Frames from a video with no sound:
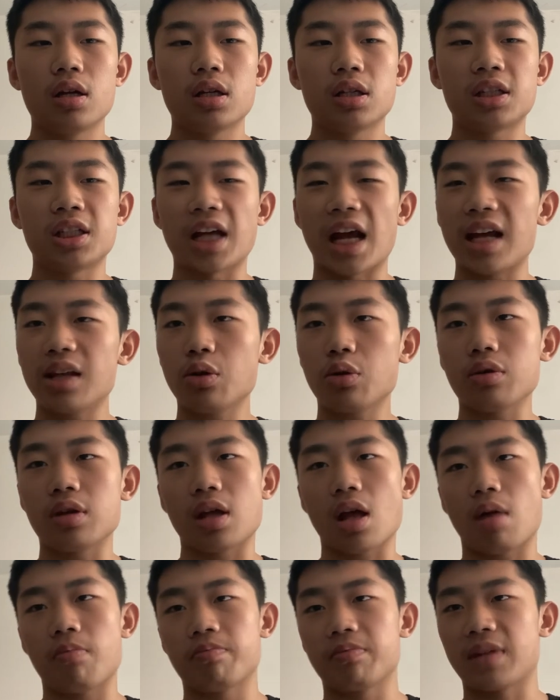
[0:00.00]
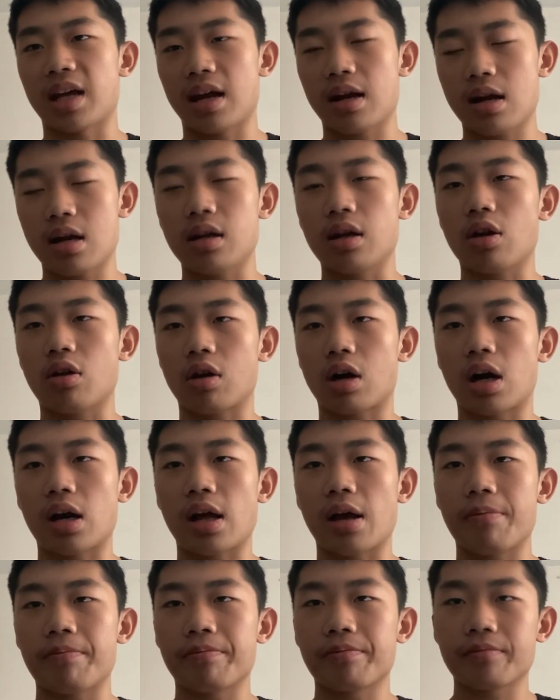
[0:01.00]
谁都一样，给脸得要点
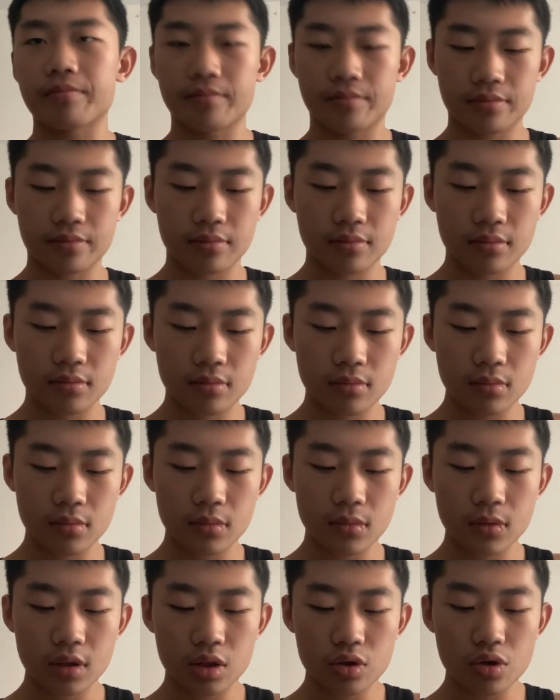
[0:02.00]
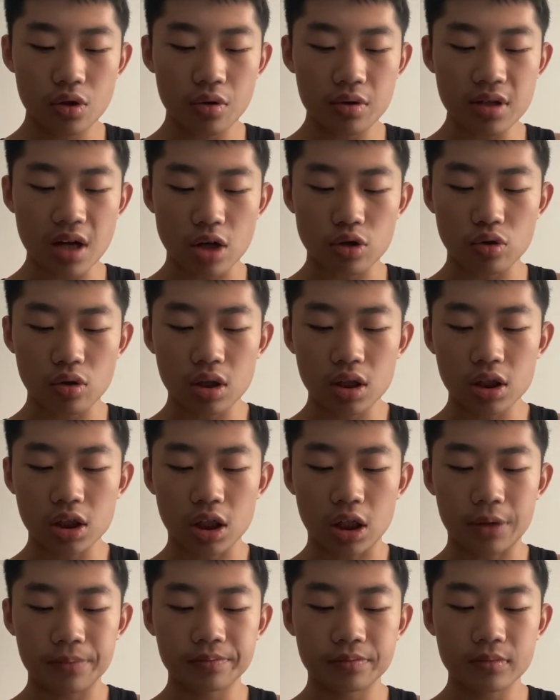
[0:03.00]
脸。最后想说的
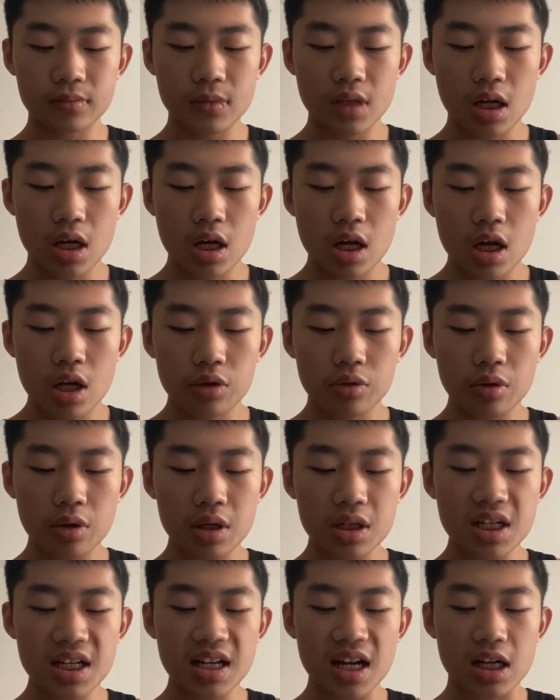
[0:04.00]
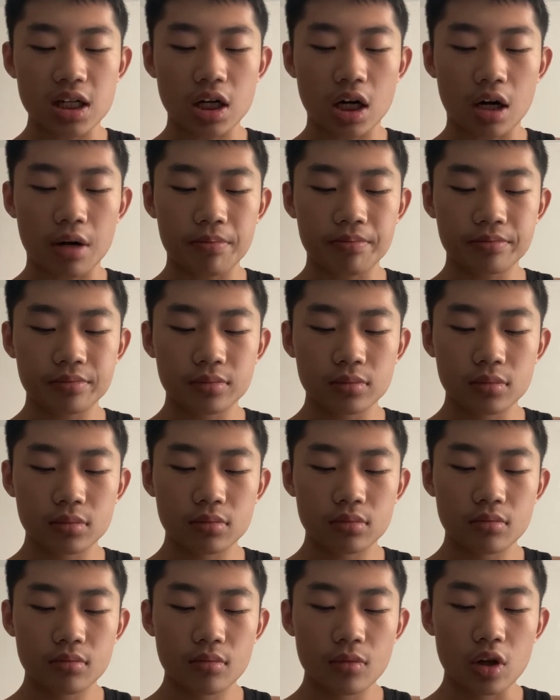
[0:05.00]
是，对于这件事儿，
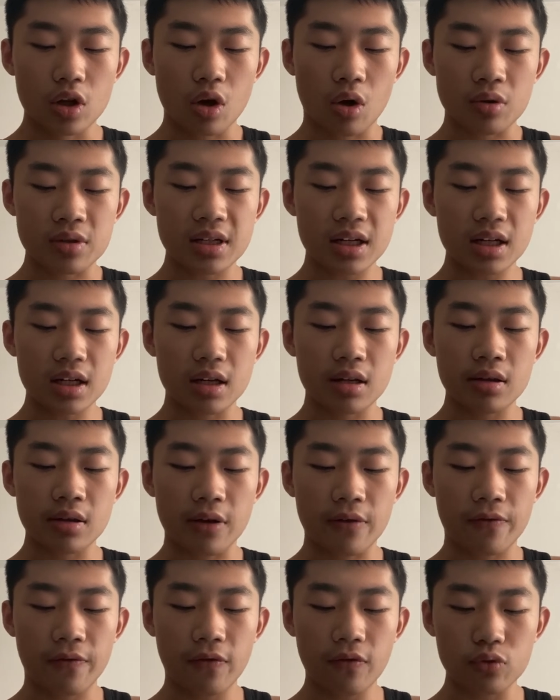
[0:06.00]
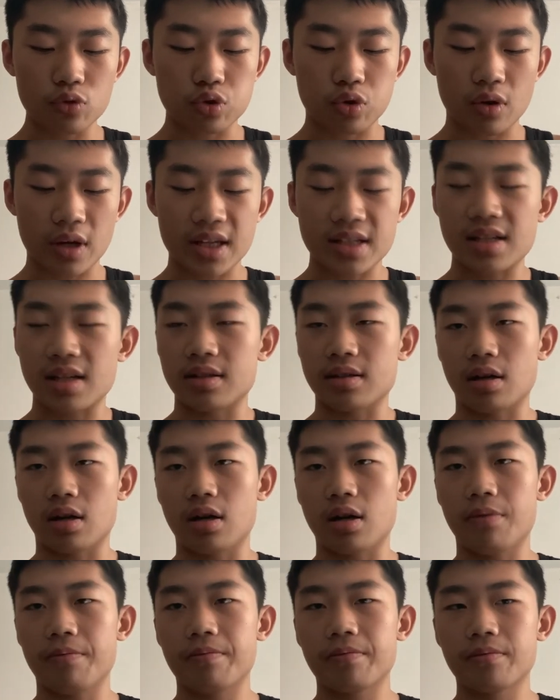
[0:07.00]
有些人得付出一些责
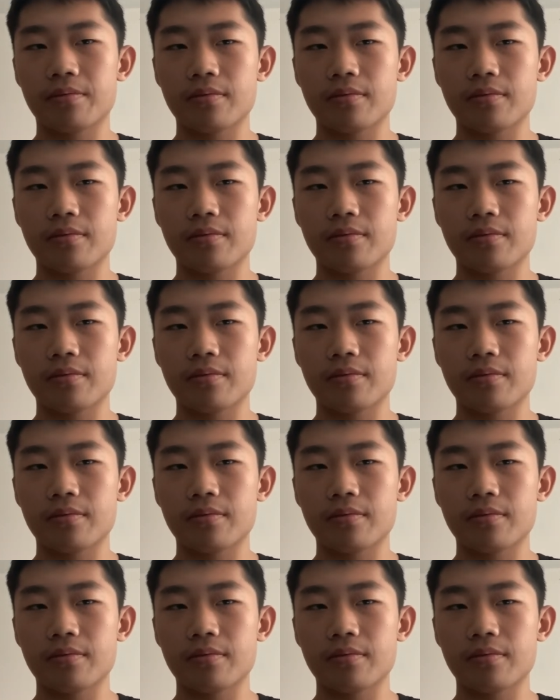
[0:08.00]
任。